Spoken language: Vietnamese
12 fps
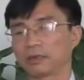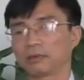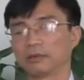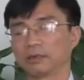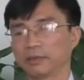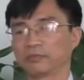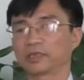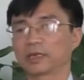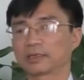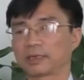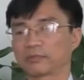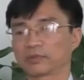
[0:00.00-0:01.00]
tăng cường kiểm
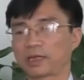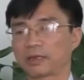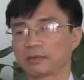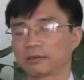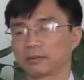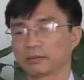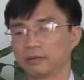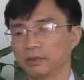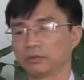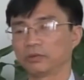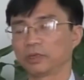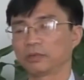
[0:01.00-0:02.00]
tra giám sát
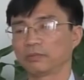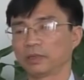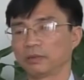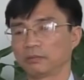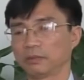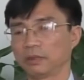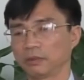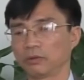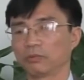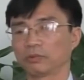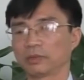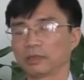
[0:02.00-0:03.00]
thường xuyên và liên
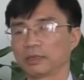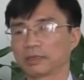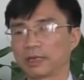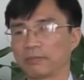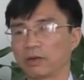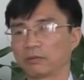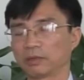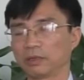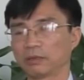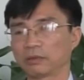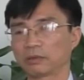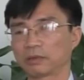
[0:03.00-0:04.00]
tục đảm bảo
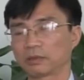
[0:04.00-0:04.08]
tính